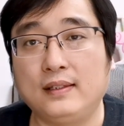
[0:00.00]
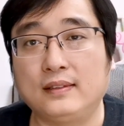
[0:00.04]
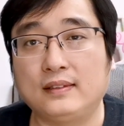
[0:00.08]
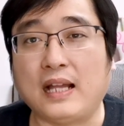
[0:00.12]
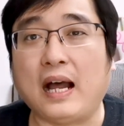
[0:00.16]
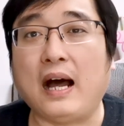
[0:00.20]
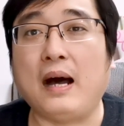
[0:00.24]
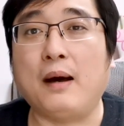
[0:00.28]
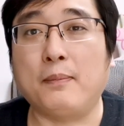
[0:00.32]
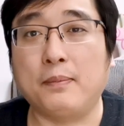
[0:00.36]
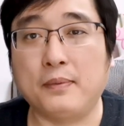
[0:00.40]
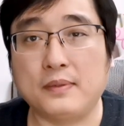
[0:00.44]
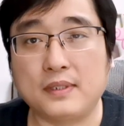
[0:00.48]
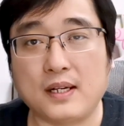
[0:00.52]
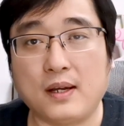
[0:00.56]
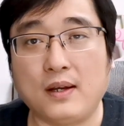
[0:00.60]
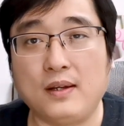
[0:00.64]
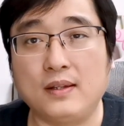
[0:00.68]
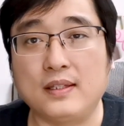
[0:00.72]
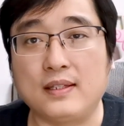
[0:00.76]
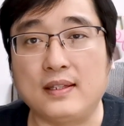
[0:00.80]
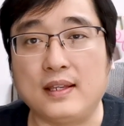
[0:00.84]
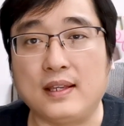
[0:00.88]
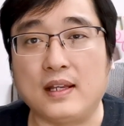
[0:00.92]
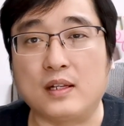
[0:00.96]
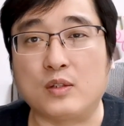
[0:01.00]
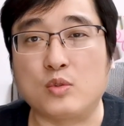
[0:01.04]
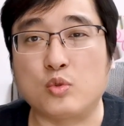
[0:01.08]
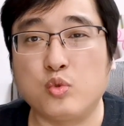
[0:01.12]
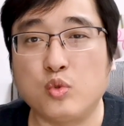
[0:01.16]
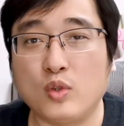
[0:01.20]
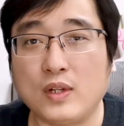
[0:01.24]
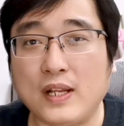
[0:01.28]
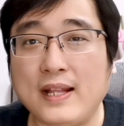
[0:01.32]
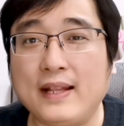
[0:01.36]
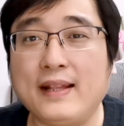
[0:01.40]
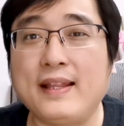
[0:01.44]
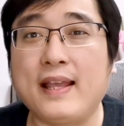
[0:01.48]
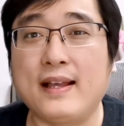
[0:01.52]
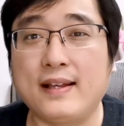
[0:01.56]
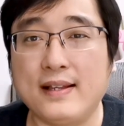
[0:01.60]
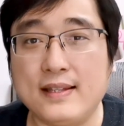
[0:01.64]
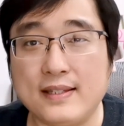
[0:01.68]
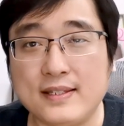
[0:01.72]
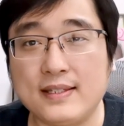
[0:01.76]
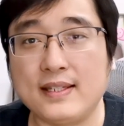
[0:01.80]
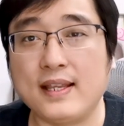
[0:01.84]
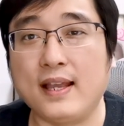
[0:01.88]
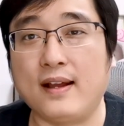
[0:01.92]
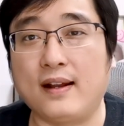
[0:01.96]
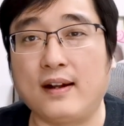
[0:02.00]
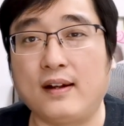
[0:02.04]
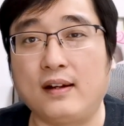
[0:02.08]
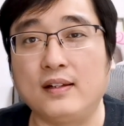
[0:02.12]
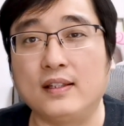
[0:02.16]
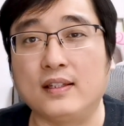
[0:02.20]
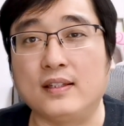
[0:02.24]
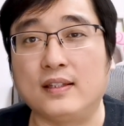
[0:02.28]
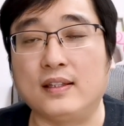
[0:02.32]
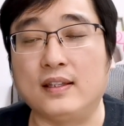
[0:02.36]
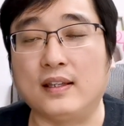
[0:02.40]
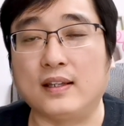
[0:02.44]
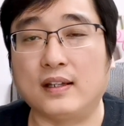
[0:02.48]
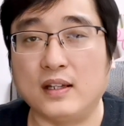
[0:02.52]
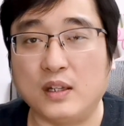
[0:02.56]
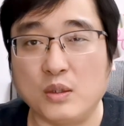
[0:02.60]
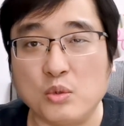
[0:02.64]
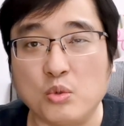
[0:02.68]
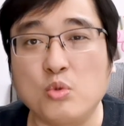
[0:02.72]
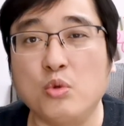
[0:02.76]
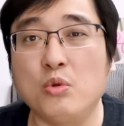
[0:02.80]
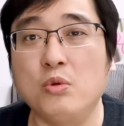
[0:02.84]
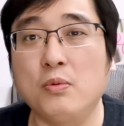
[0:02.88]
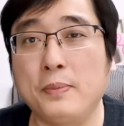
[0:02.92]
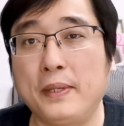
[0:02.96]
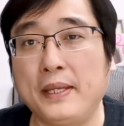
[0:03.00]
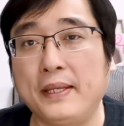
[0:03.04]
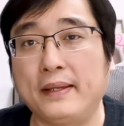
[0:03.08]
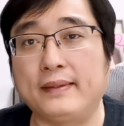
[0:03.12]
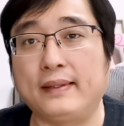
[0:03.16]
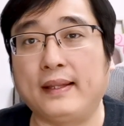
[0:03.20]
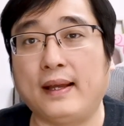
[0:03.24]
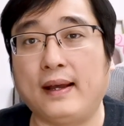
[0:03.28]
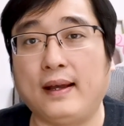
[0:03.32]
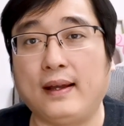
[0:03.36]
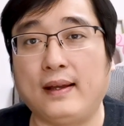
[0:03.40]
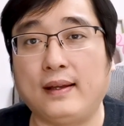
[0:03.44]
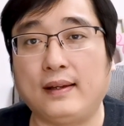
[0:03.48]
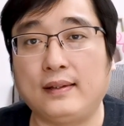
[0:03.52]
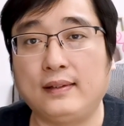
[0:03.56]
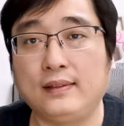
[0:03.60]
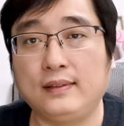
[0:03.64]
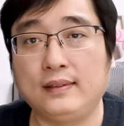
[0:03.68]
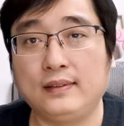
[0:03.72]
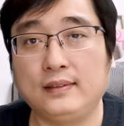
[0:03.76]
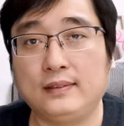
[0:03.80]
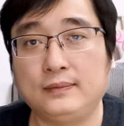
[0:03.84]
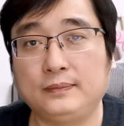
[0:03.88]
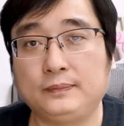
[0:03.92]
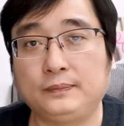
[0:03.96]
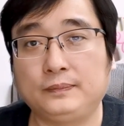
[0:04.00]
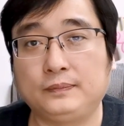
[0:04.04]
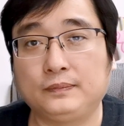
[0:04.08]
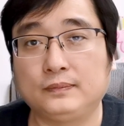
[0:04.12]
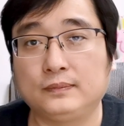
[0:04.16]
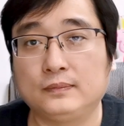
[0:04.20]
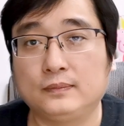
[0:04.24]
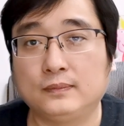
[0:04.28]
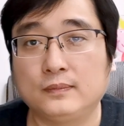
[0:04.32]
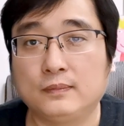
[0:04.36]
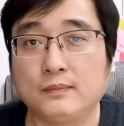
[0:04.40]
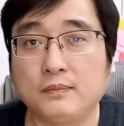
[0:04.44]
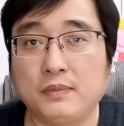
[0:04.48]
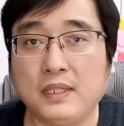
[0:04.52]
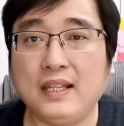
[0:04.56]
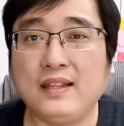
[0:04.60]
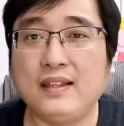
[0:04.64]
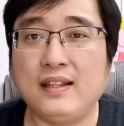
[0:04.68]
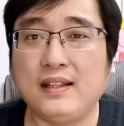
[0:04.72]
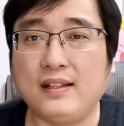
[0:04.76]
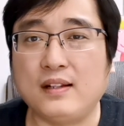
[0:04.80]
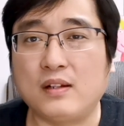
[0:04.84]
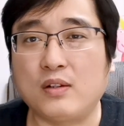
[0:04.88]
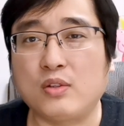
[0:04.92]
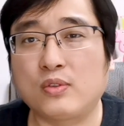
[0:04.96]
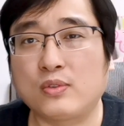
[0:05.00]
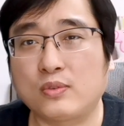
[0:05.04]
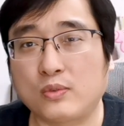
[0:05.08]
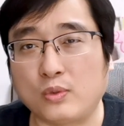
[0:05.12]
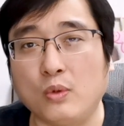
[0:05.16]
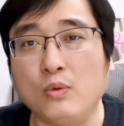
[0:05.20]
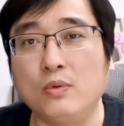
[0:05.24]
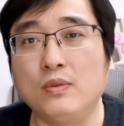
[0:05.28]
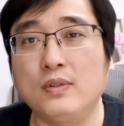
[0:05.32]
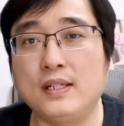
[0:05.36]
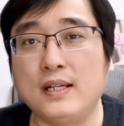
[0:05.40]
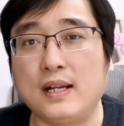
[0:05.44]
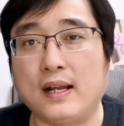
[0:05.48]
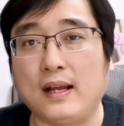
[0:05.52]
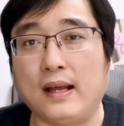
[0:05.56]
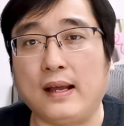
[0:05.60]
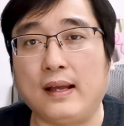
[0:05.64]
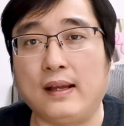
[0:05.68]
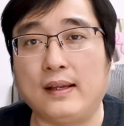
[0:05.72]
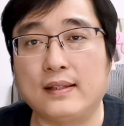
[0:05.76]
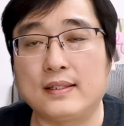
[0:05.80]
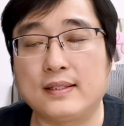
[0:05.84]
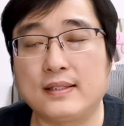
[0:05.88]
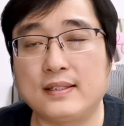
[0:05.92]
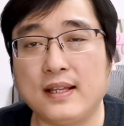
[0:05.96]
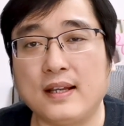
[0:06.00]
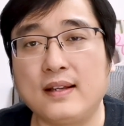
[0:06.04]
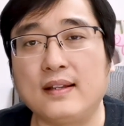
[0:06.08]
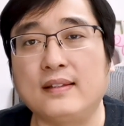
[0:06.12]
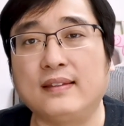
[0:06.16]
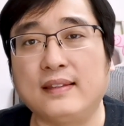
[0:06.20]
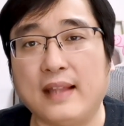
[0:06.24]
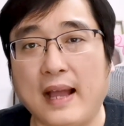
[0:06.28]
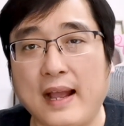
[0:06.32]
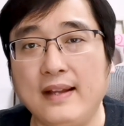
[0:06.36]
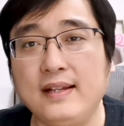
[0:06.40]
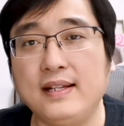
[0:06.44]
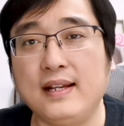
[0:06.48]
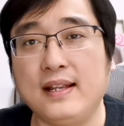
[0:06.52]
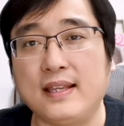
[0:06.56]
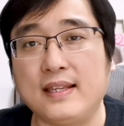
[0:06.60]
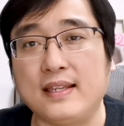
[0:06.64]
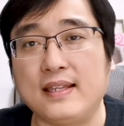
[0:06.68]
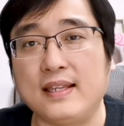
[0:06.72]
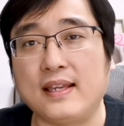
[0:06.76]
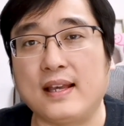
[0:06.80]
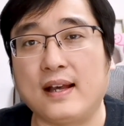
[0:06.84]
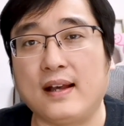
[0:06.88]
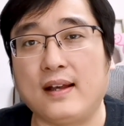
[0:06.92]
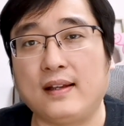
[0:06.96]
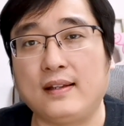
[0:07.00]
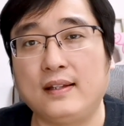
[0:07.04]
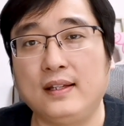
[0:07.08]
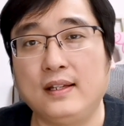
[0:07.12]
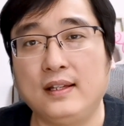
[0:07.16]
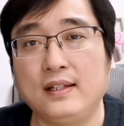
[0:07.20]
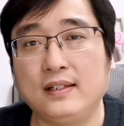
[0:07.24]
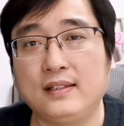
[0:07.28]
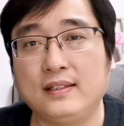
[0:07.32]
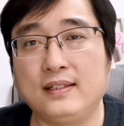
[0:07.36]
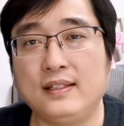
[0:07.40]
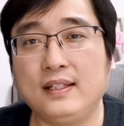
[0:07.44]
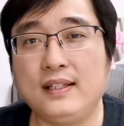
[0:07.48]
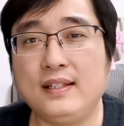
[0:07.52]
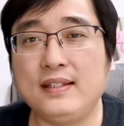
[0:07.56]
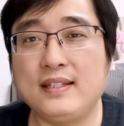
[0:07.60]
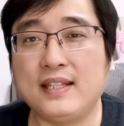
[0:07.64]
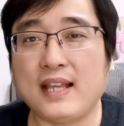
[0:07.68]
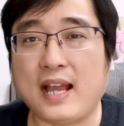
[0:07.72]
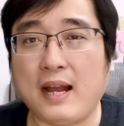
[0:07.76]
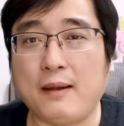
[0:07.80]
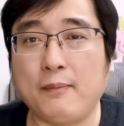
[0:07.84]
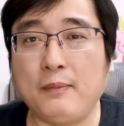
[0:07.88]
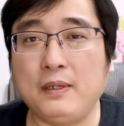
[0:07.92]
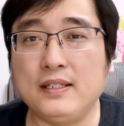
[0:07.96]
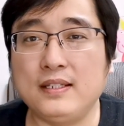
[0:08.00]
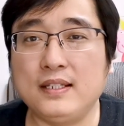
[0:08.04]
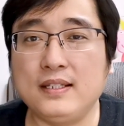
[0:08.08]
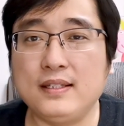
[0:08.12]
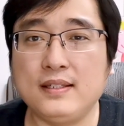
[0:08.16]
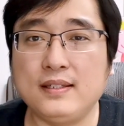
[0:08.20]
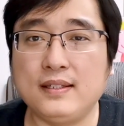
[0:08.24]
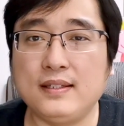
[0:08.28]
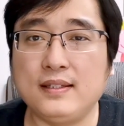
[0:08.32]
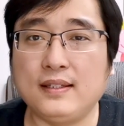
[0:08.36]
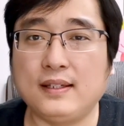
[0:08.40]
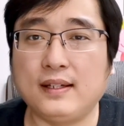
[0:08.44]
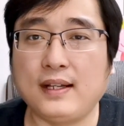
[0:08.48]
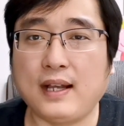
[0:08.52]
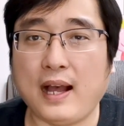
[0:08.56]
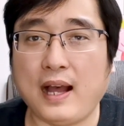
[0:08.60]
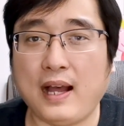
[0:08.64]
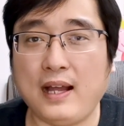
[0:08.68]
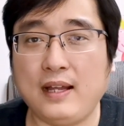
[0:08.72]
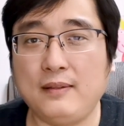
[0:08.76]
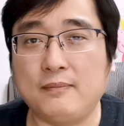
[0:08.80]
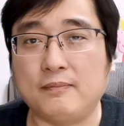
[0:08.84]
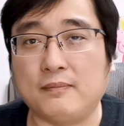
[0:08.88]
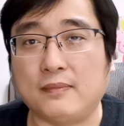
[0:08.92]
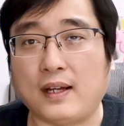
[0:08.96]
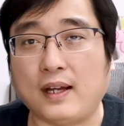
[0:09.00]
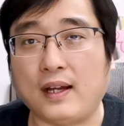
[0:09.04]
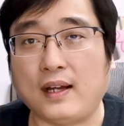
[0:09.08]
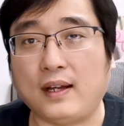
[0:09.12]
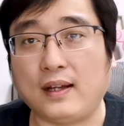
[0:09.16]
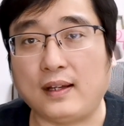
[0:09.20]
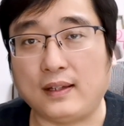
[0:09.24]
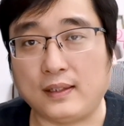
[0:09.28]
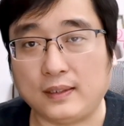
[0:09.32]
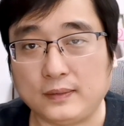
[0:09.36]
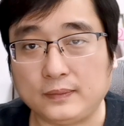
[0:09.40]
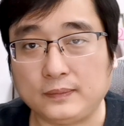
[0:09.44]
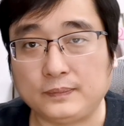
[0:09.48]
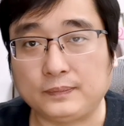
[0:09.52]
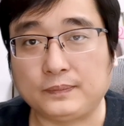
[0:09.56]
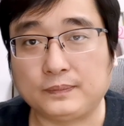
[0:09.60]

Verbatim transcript: 打不着你，出来连个线而已，很公平的。别在那儿怂着，像个男人一样。他那娘们唧唧的干嘛？